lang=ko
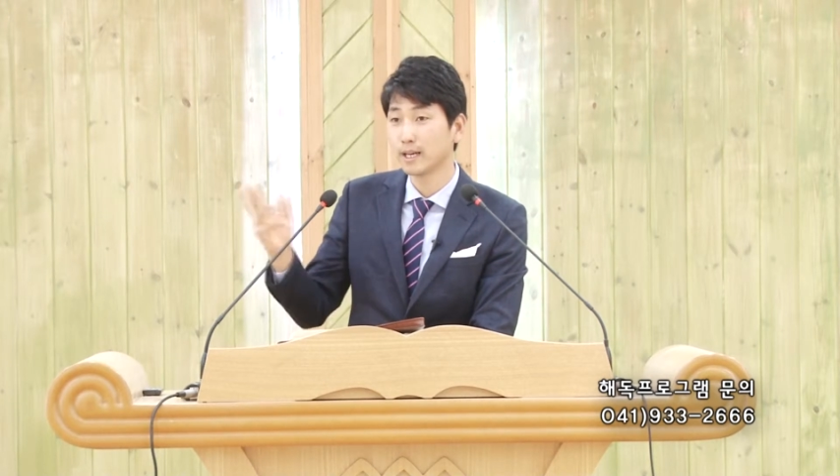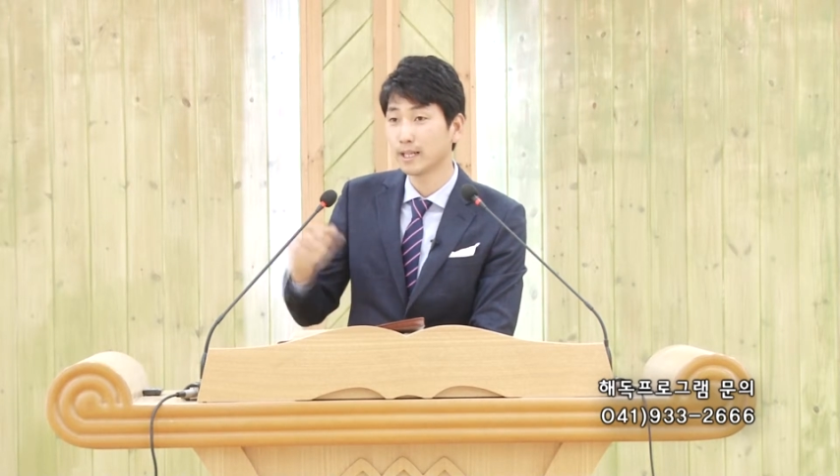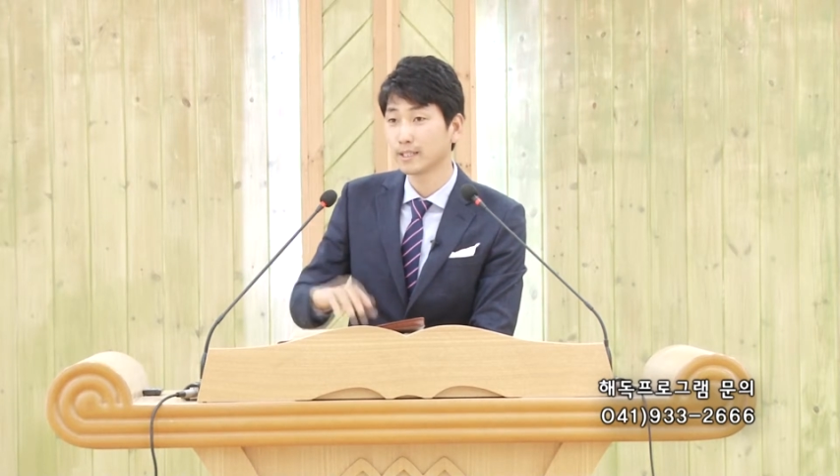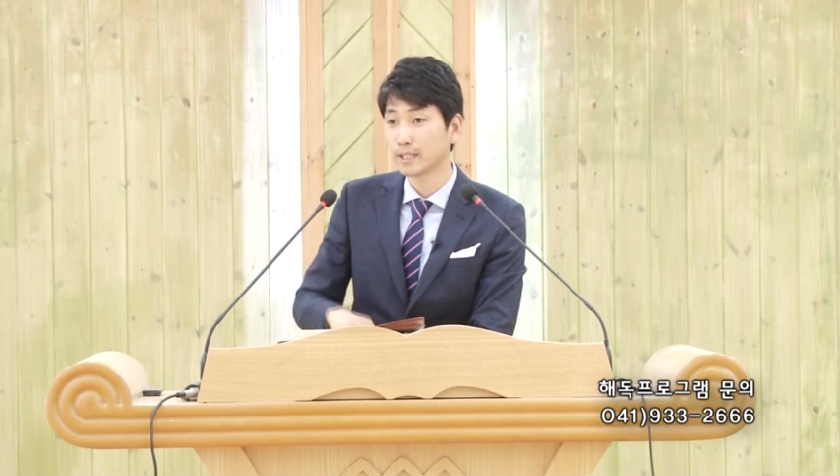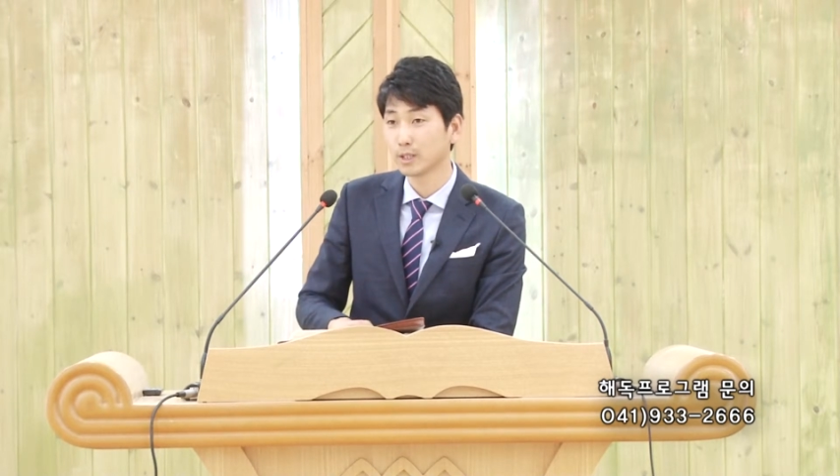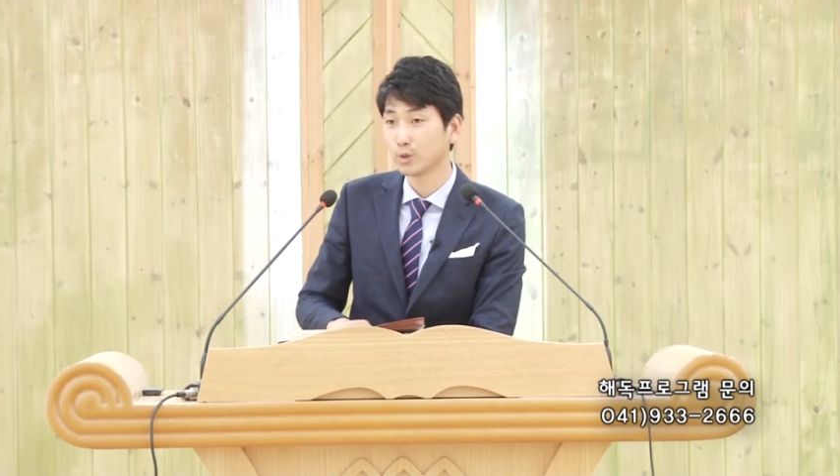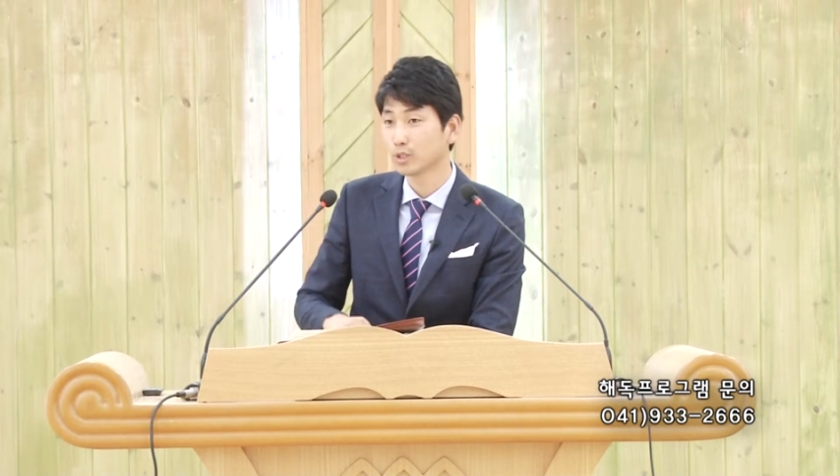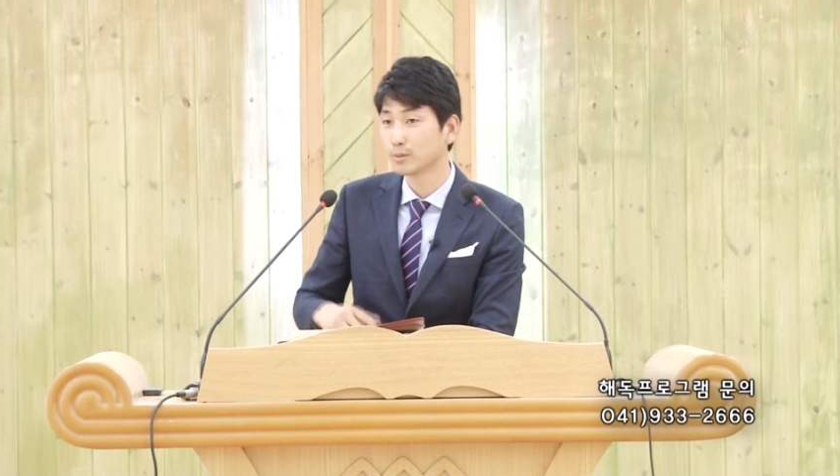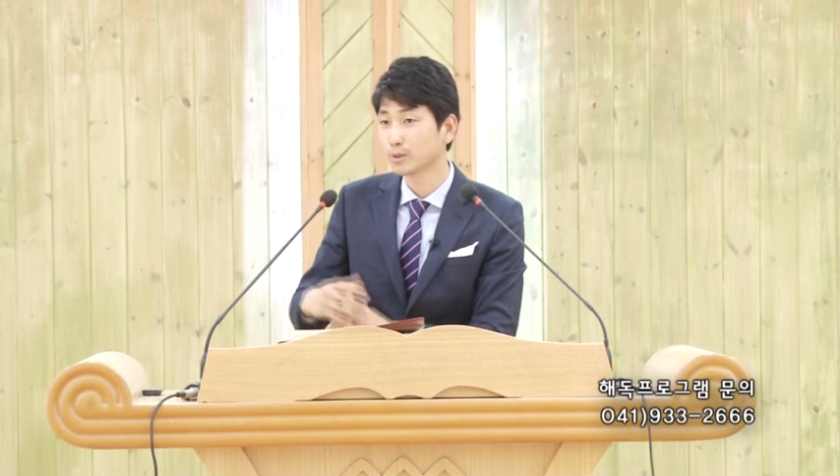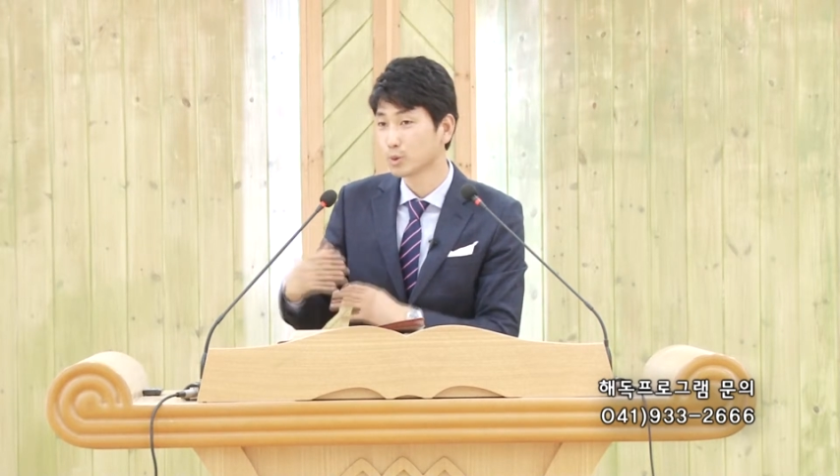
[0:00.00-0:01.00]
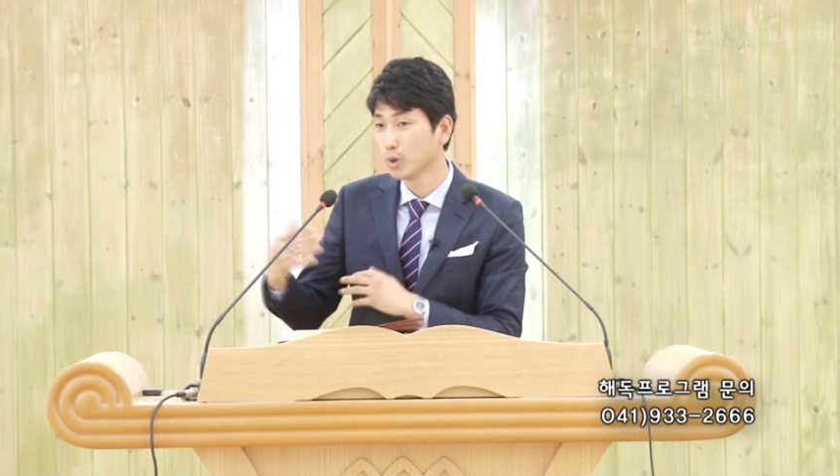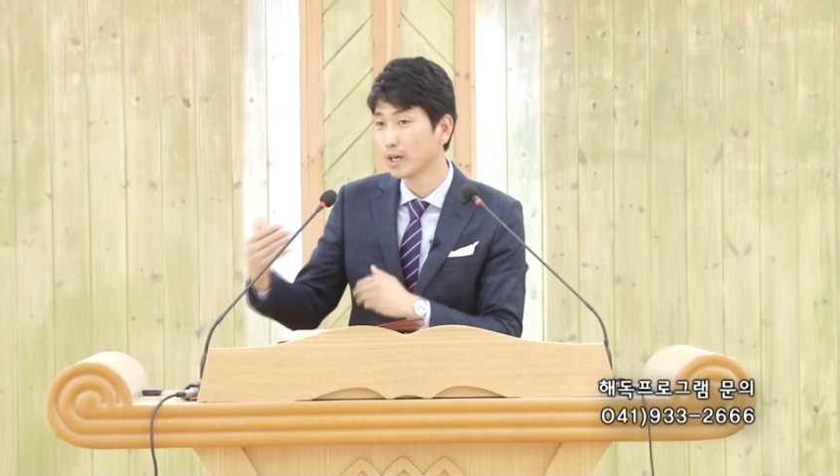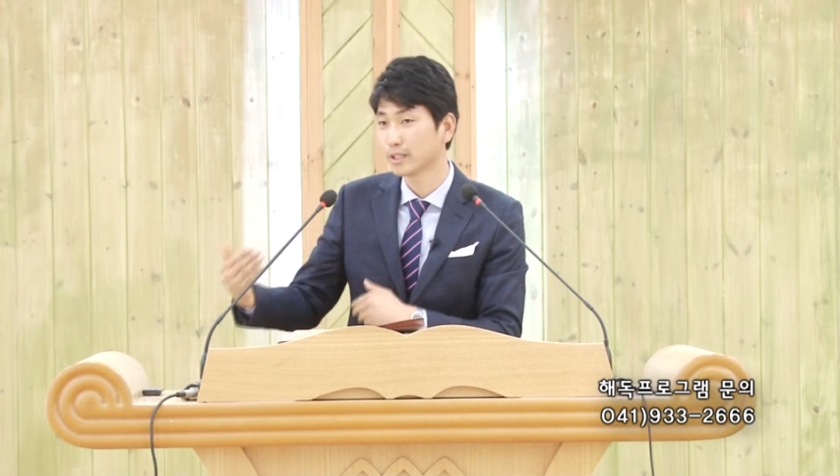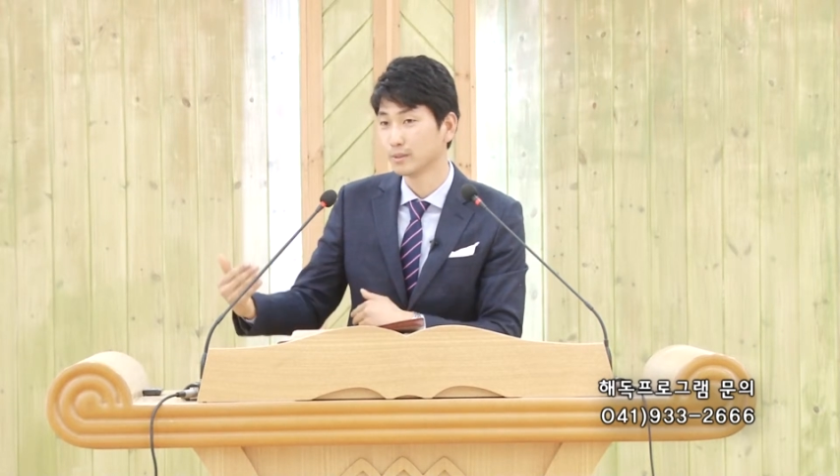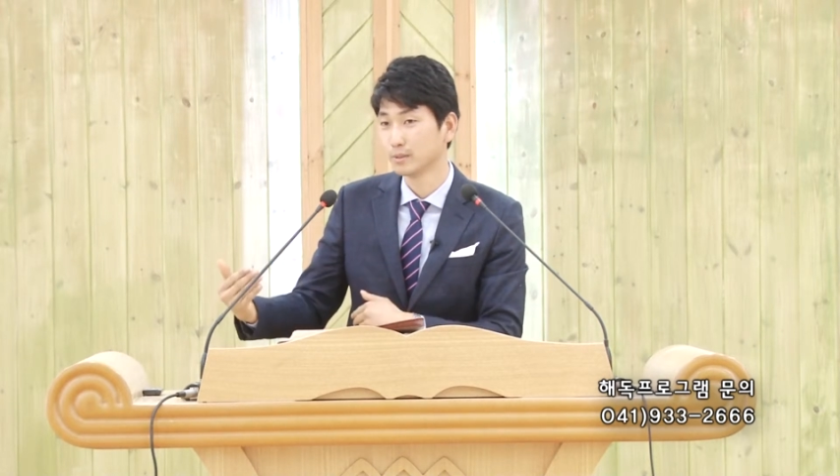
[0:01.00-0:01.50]
아내가 요셉을
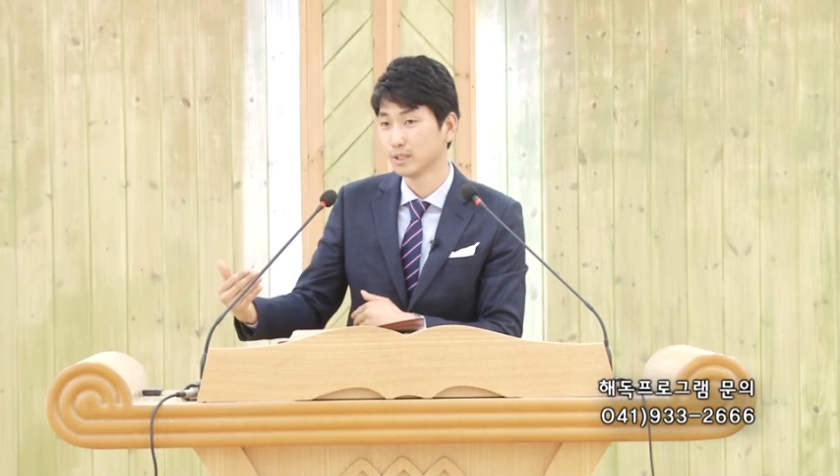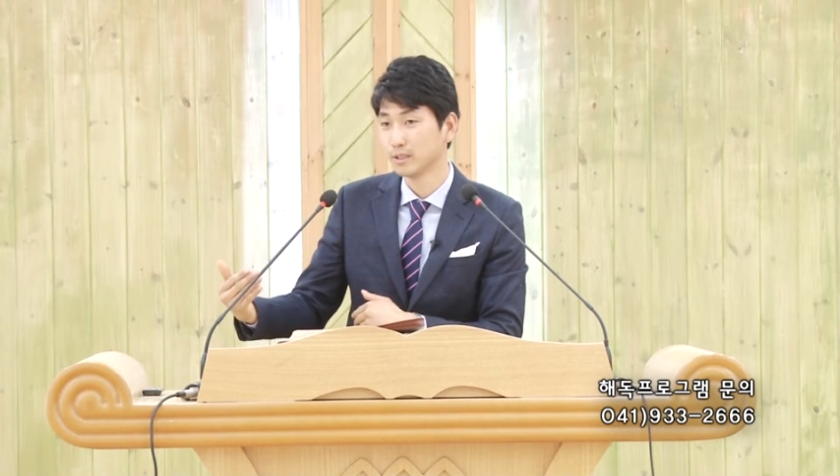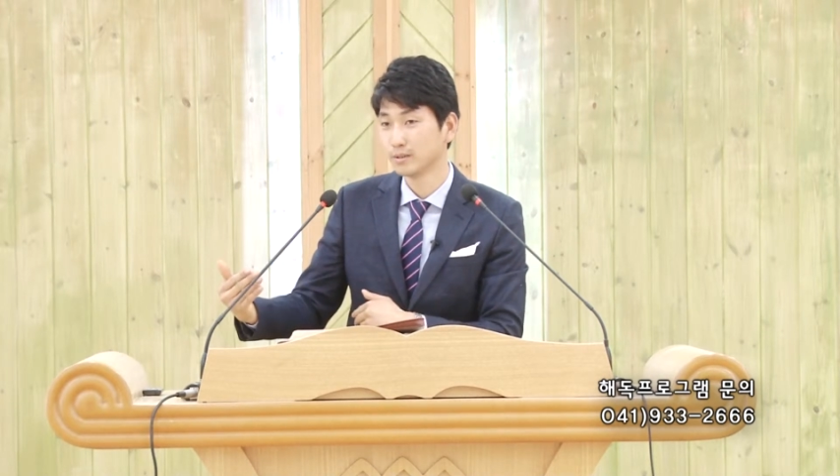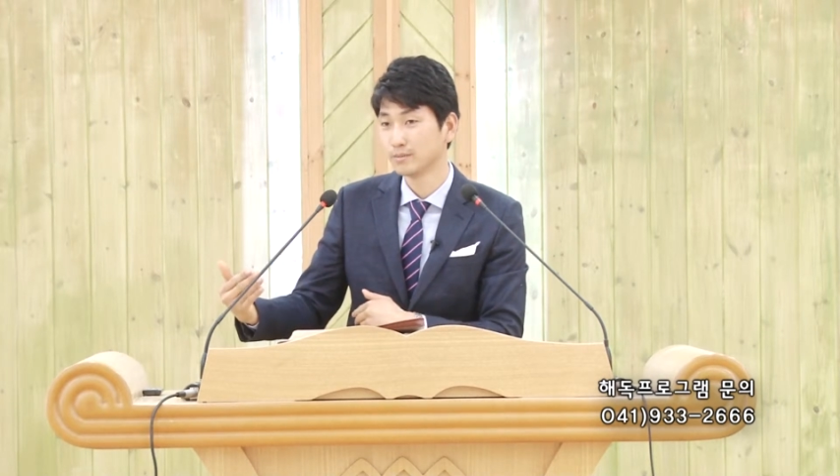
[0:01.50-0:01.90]
좋아하게 됩니다.